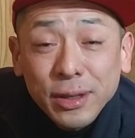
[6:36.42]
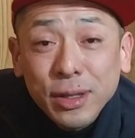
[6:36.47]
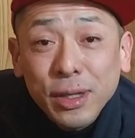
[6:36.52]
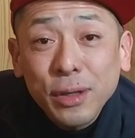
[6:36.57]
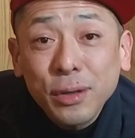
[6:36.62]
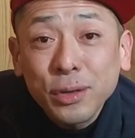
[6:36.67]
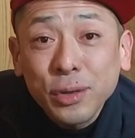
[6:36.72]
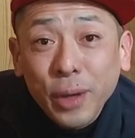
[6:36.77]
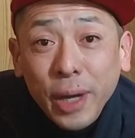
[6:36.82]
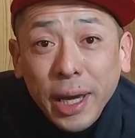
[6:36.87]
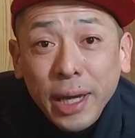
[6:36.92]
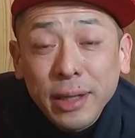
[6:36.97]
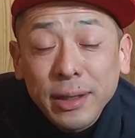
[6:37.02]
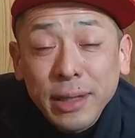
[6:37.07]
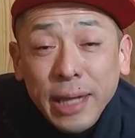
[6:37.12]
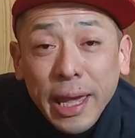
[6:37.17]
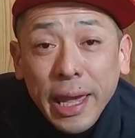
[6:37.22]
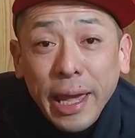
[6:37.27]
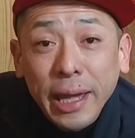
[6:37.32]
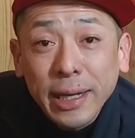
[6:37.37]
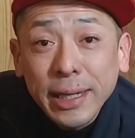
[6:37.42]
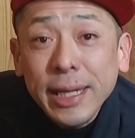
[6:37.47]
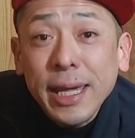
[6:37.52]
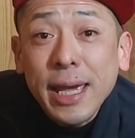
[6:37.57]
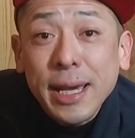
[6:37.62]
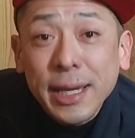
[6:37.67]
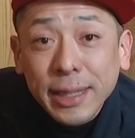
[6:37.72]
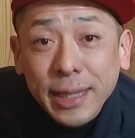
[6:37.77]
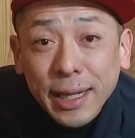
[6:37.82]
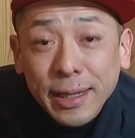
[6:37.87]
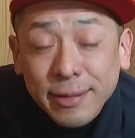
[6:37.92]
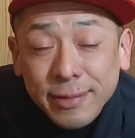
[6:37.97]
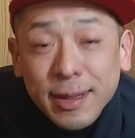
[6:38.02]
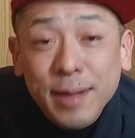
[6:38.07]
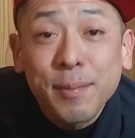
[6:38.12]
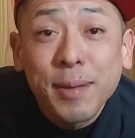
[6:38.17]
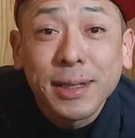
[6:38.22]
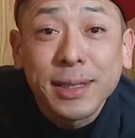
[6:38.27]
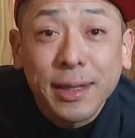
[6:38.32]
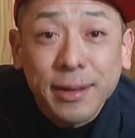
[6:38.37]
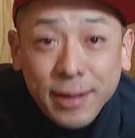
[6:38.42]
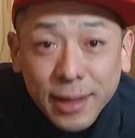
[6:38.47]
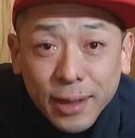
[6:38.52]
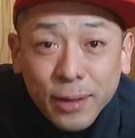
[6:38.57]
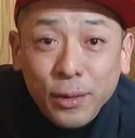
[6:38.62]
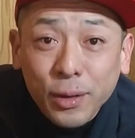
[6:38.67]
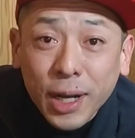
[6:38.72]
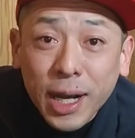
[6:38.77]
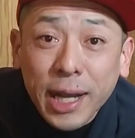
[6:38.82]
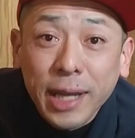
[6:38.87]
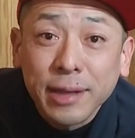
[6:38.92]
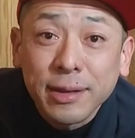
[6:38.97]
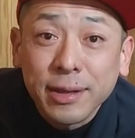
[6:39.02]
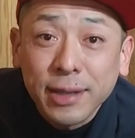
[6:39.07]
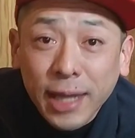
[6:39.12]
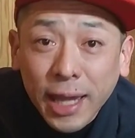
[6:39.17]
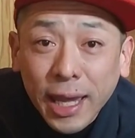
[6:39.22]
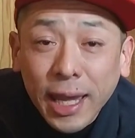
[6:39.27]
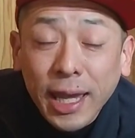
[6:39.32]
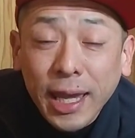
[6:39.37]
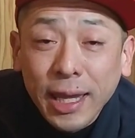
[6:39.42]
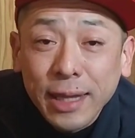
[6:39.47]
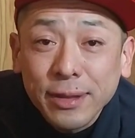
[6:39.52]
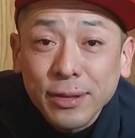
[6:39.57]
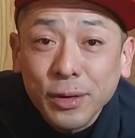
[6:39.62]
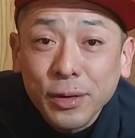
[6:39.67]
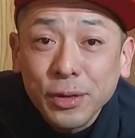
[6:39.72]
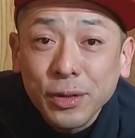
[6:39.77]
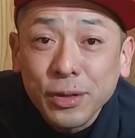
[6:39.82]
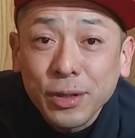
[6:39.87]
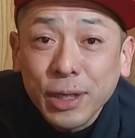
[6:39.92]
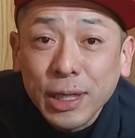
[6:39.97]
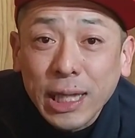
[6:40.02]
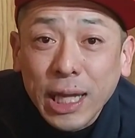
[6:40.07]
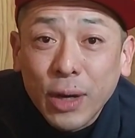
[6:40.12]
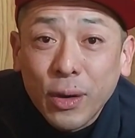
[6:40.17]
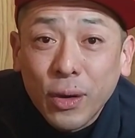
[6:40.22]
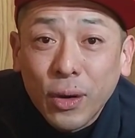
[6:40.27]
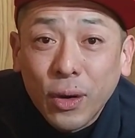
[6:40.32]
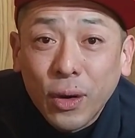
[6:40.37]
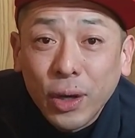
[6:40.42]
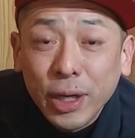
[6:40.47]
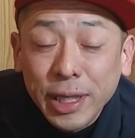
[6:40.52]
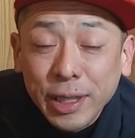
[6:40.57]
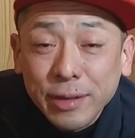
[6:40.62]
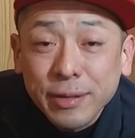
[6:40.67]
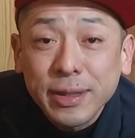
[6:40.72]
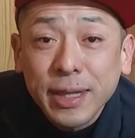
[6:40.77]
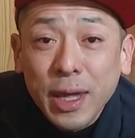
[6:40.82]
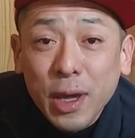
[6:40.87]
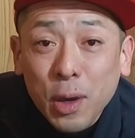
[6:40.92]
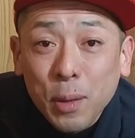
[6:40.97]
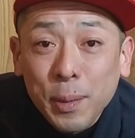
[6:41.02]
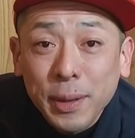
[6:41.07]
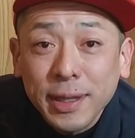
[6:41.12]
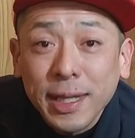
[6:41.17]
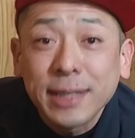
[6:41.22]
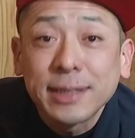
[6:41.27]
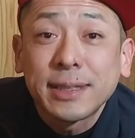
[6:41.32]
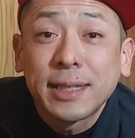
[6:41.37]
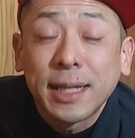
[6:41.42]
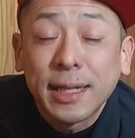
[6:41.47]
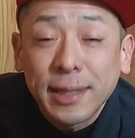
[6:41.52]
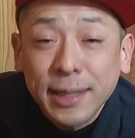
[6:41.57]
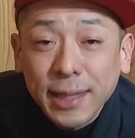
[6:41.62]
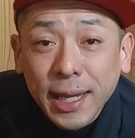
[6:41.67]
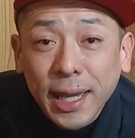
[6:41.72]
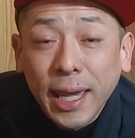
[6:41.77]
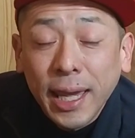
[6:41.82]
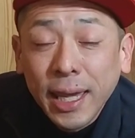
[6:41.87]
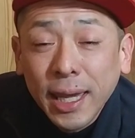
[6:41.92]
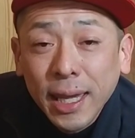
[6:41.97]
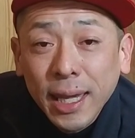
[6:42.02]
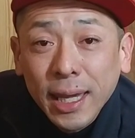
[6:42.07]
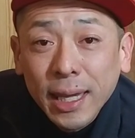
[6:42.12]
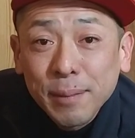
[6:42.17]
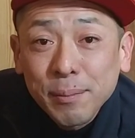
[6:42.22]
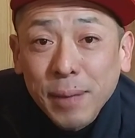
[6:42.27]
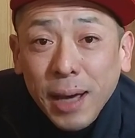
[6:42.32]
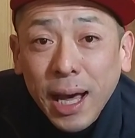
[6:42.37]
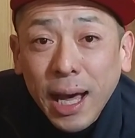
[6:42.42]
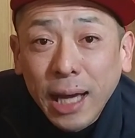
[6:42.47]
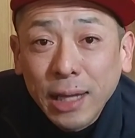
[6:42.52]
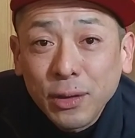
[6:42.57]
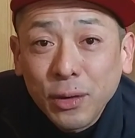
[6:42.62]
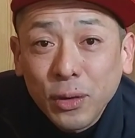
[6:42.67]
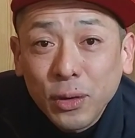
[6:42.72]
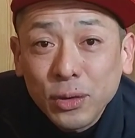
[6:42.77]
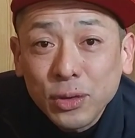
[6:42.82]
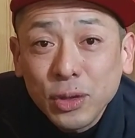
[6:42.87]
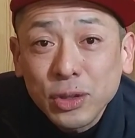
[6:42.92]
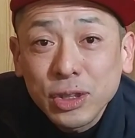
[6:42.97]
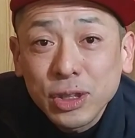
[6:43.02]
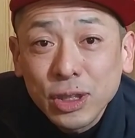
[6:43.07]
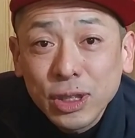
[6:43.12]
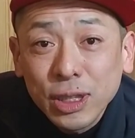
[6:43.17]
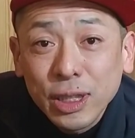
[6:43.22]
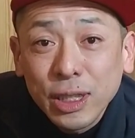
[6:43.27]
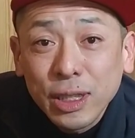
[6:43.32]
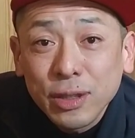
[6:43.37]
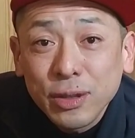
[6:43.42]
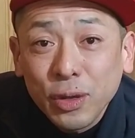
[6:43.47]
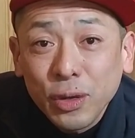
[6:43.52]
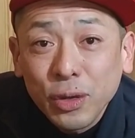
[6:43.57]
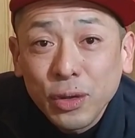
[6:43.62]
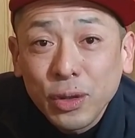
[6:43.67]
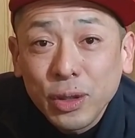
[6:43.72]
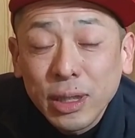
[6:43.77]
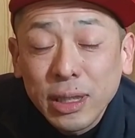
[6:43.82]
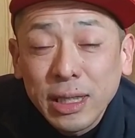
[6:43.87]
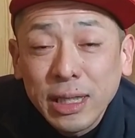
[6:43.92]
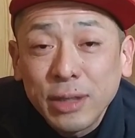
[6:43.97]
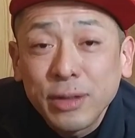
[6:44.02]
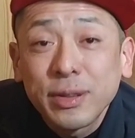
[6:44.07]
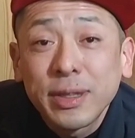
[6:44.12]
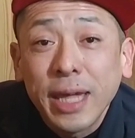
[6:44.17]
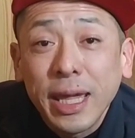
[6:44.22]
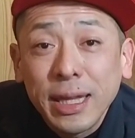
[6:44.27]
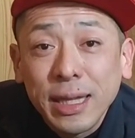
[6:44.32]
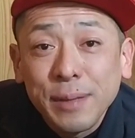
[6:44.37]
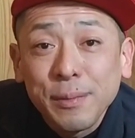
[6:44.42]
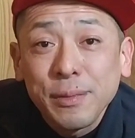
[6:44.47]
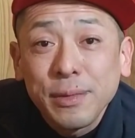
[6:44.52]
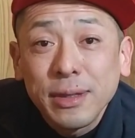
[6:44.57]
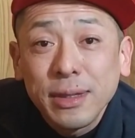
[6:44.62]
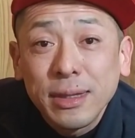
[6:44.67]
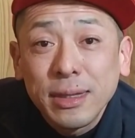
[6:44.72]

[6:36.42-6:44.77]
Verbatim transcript: ということは、えー、利益で1000万ですね、5ヶ月で、えー、そういう方を育成を目指してですね、まあ、あの今年そういう育成に、